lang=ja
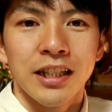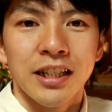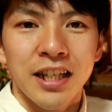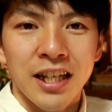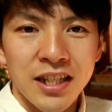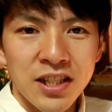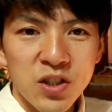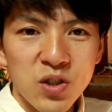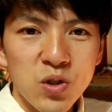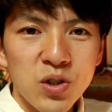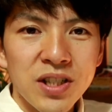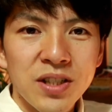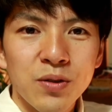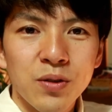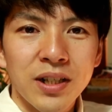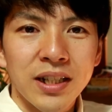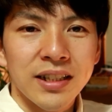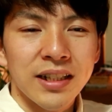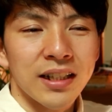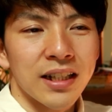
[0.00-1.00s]
健常者
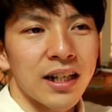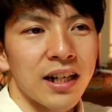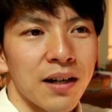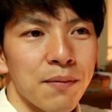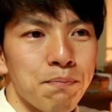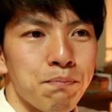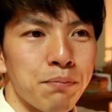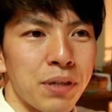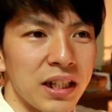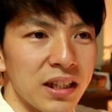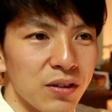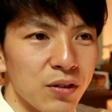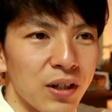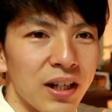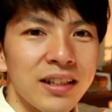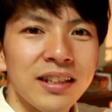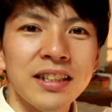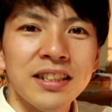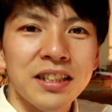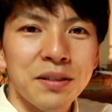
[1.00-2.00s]
の方ならパッと
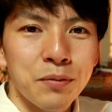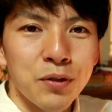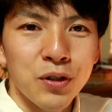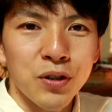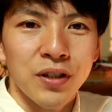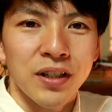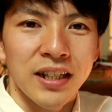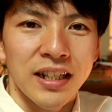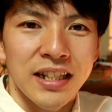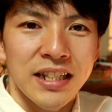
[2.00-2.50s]
離しても